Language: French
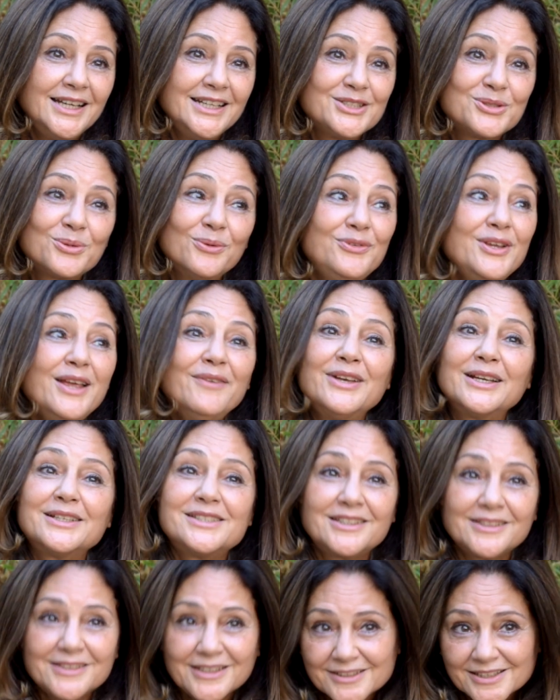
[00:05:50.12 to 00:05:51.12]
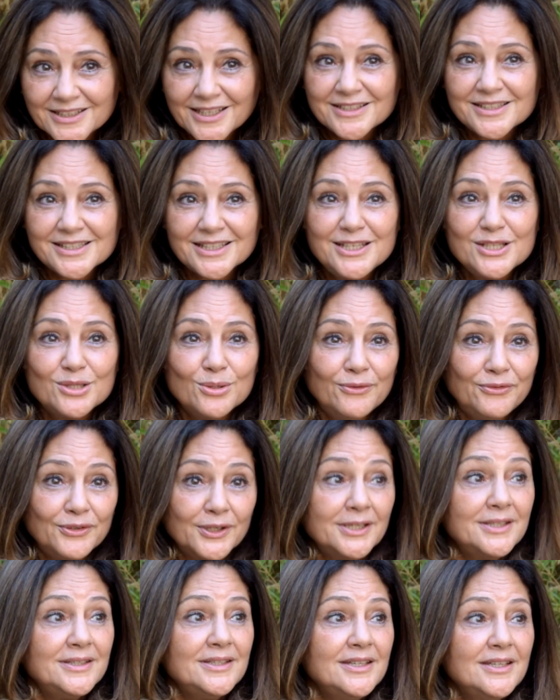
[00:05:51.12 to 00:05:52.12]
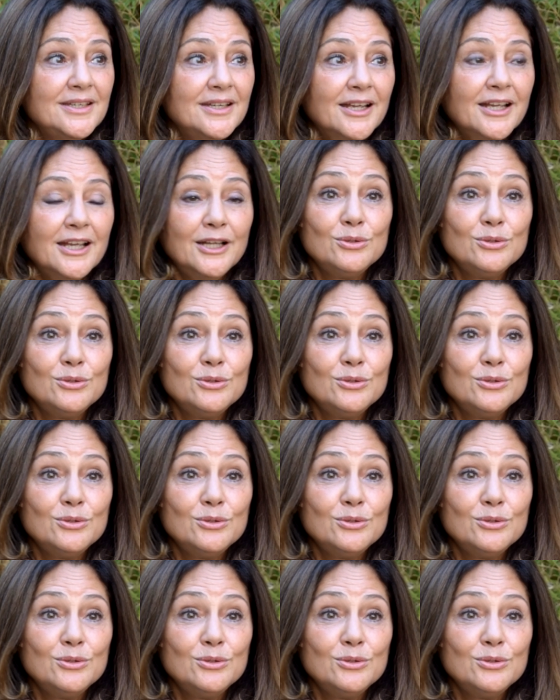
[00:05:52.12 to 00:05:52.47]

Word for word: je vis avec cette schizophrénie